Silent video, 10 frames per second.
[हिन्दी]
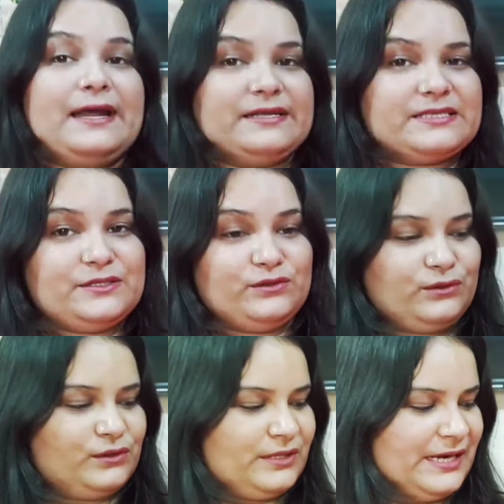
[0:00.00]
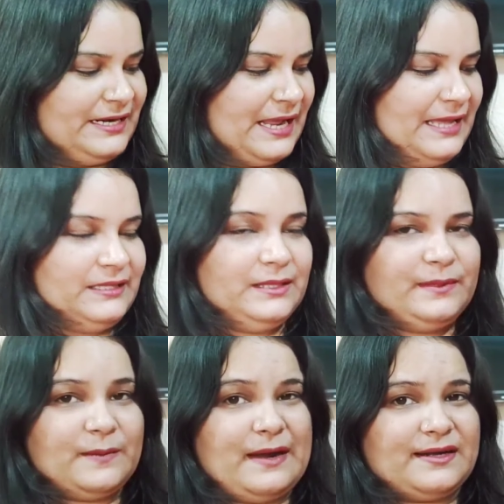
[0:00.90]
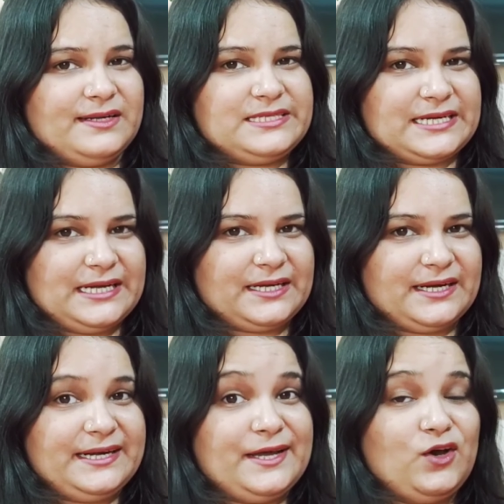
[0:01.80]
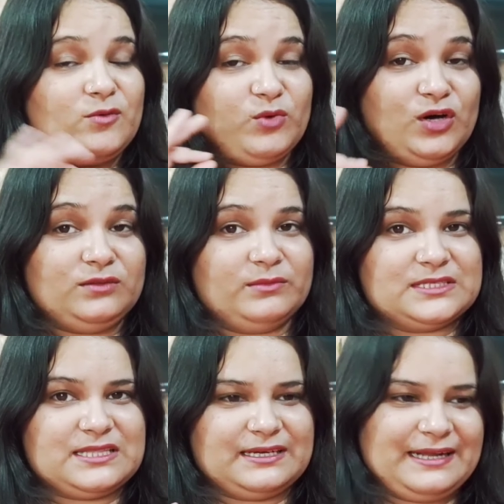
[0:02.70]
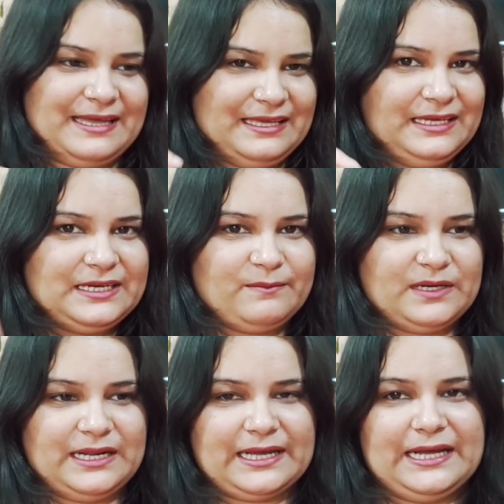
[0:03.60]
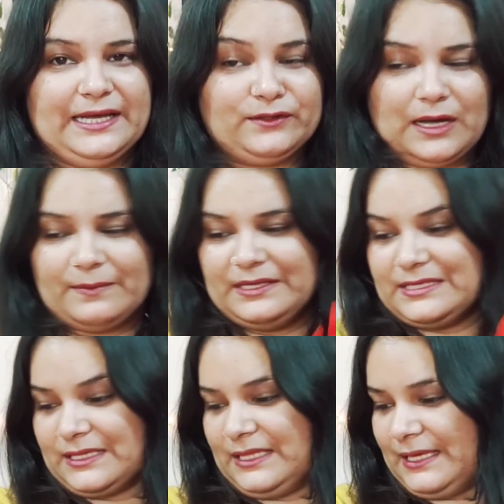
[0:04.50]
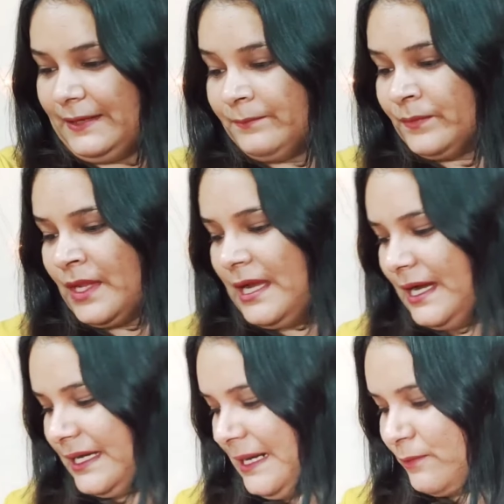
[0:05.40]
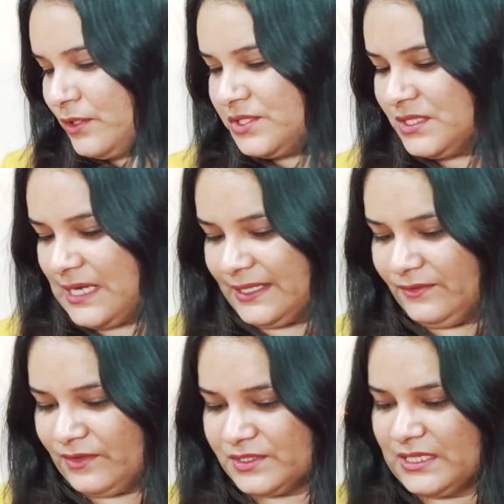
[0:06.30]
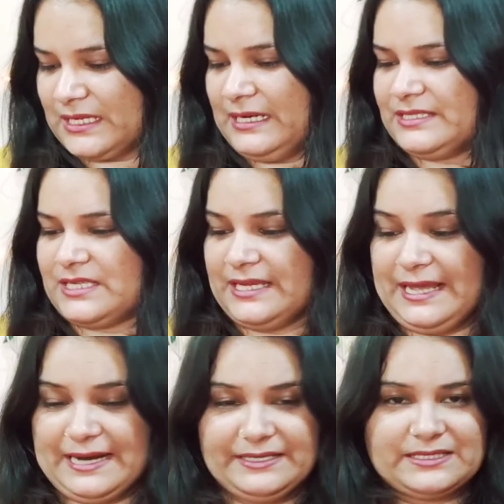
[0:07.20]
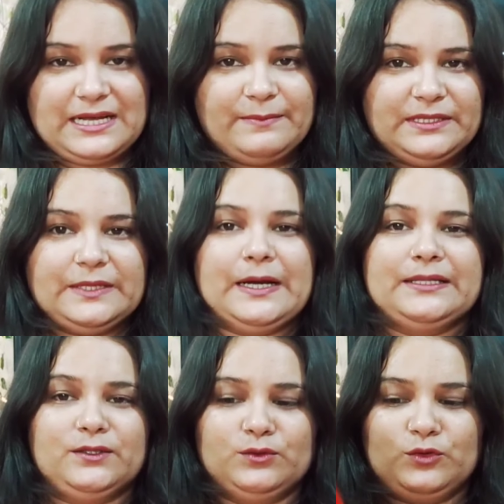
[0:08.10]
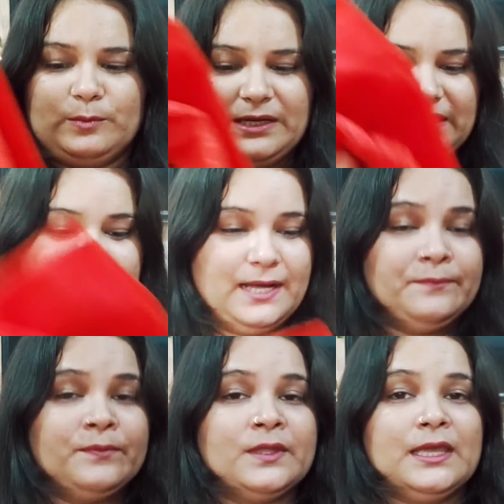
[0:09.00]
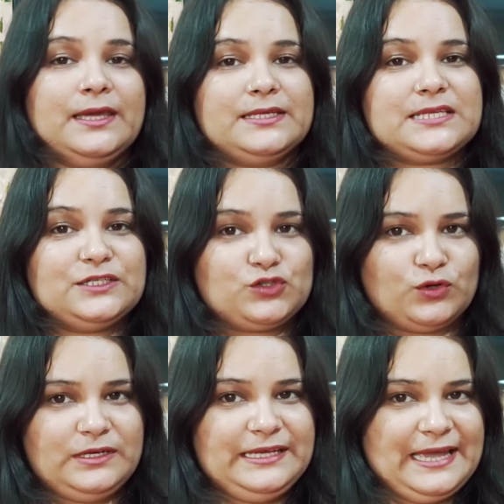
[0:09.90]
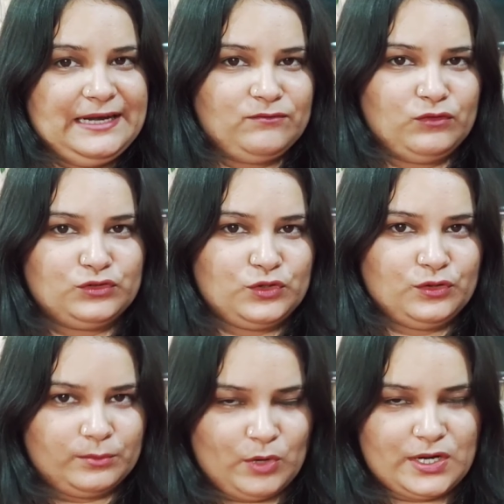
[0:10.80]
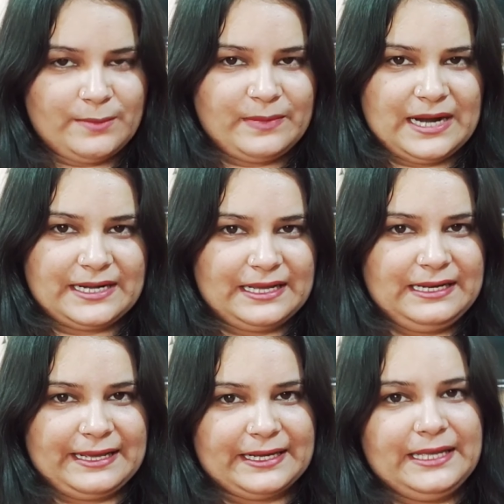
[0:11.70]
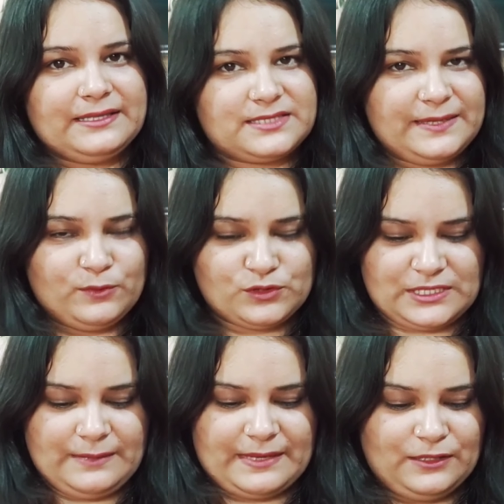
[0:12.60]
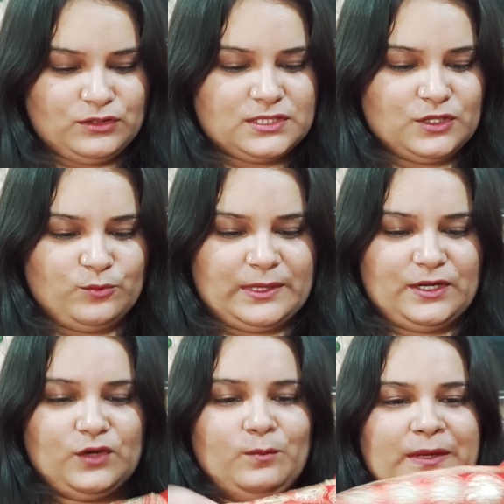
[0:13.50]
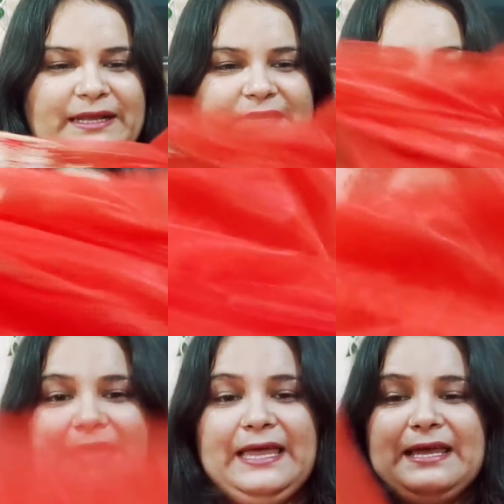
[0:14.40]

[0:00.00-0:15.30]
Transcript: एंड इसका जो रेड है एकदम टमाटरी चटक रेड है और बहुत मस्त लग रहा है एक नंबर लहंगा है तो आप ले सकती हैं अगर आपको किसी शादी फंक्शन के लिए चाहिए एंड इसका मैं दिखाती हूँ दुपट्टा इसका चोली एंड वो जो बॉटम पार्ट है लहंगा सेम टू सेम है तो इसके दुपट्टे को प्लेन रखा गया है